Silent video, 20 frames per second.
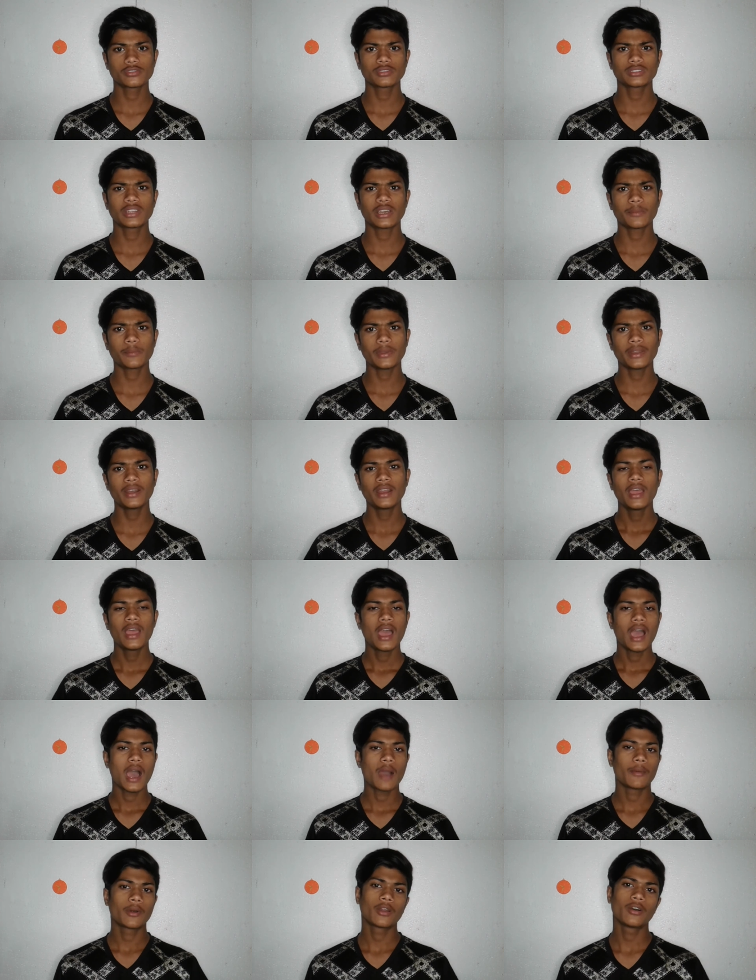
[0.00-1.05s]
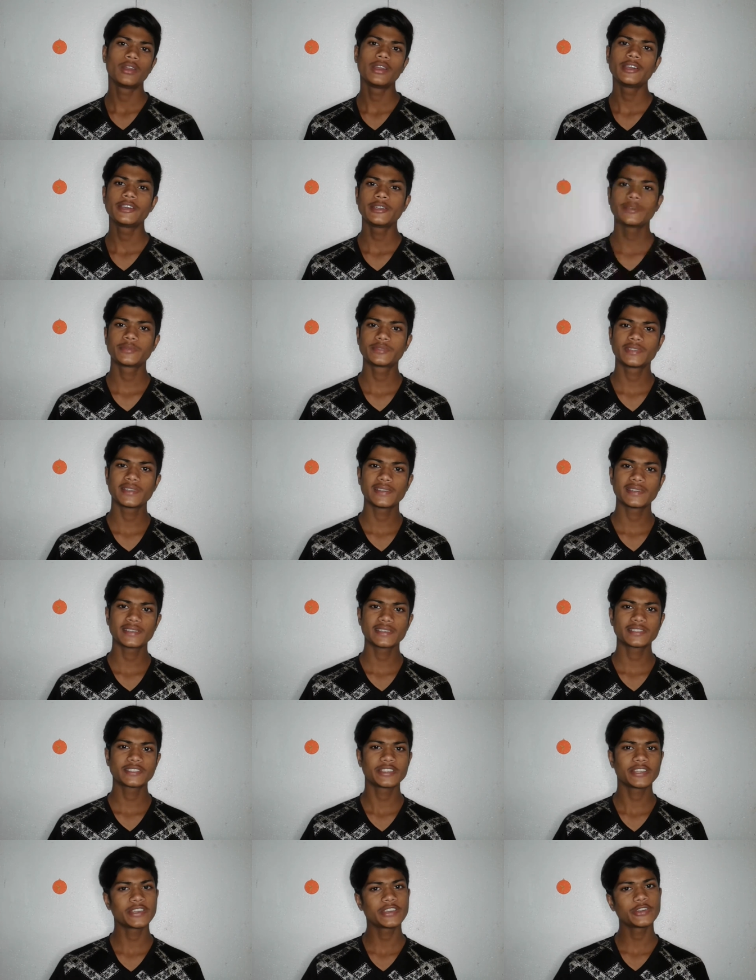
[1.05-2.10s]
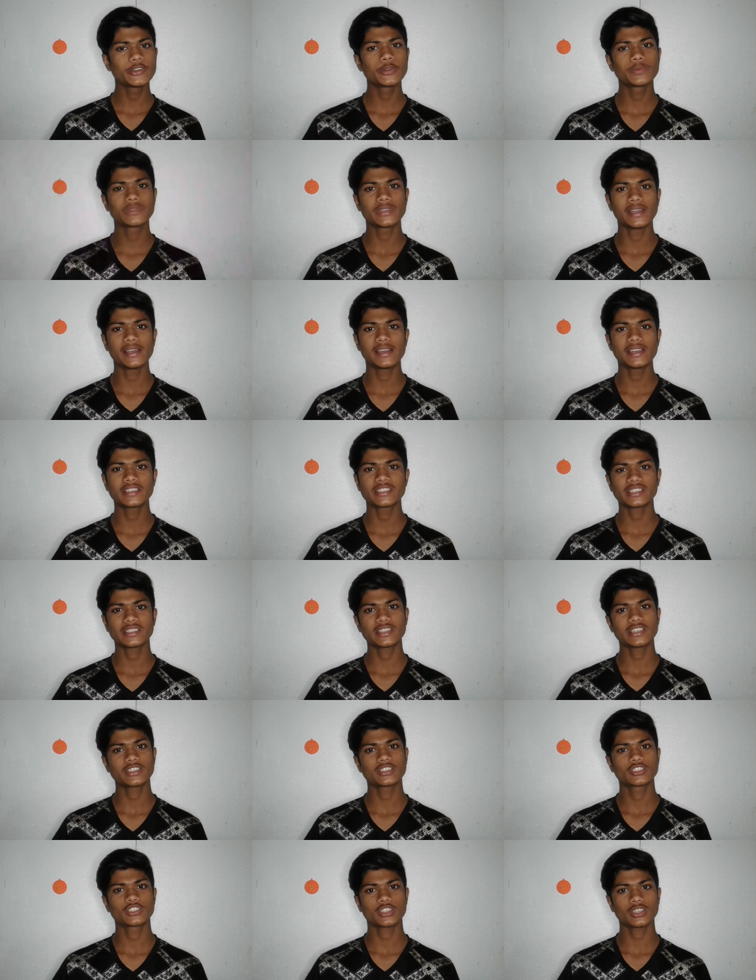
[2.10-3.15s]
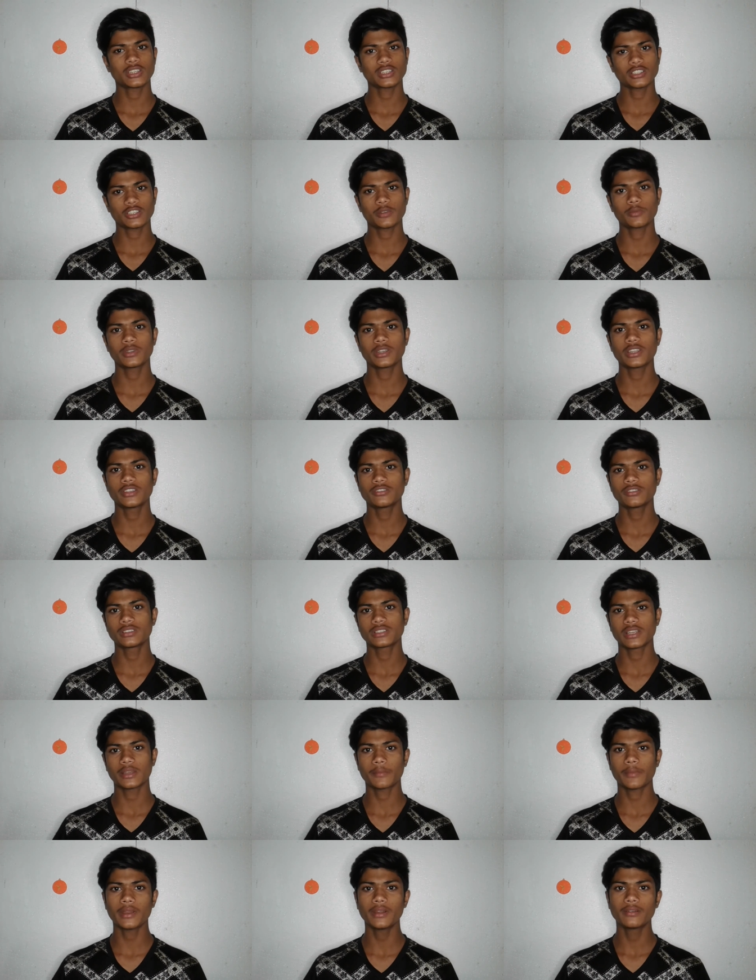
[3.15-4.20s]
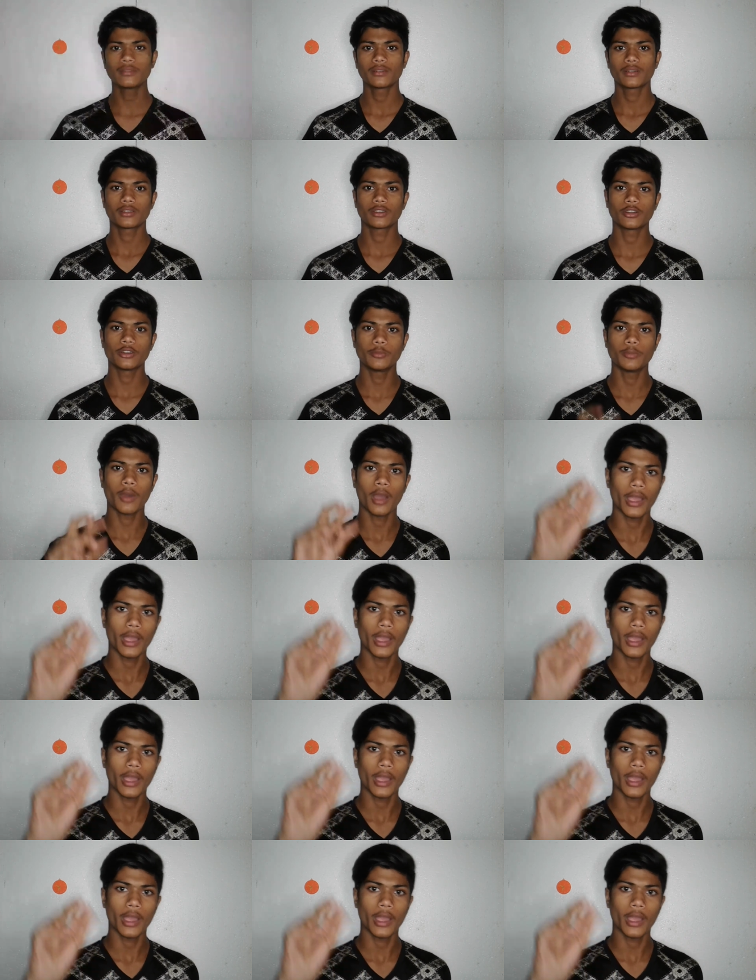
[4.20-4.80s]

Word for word: সুস্থ থাকবেন আমার অলি টিপস থ্রি সিক্সটি ইউটিউব চ্যানেলের সাথে সদা সর্বদাই জুড়ে থাকবেন গুড